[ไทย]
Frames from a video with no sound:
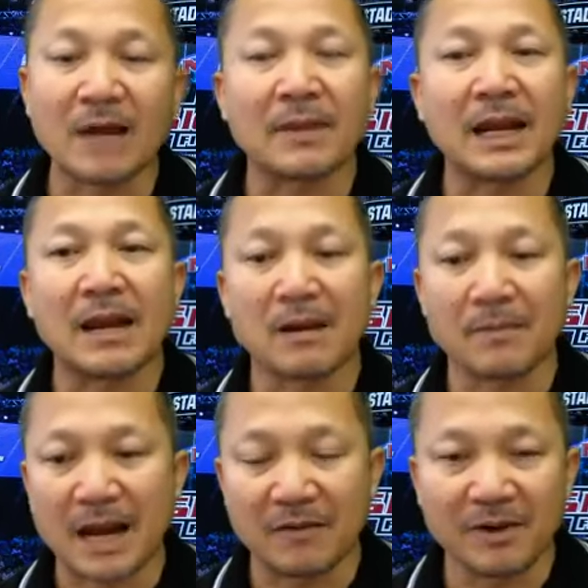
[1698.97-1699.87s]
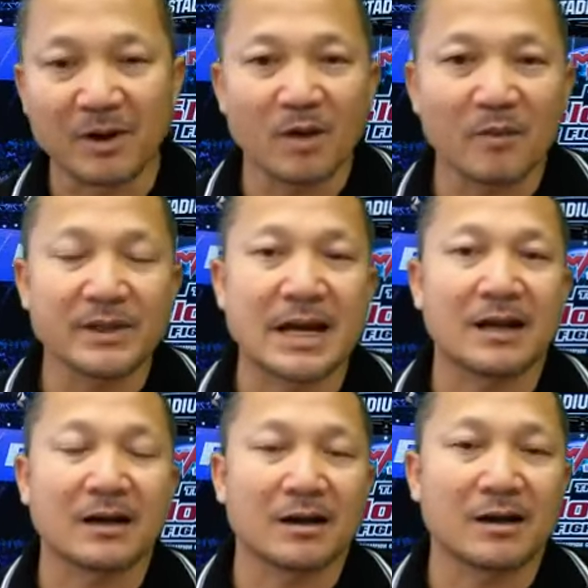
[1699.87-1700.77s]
ไปแล้วกับการวิเคราะห์วิจารณ์แล้วก็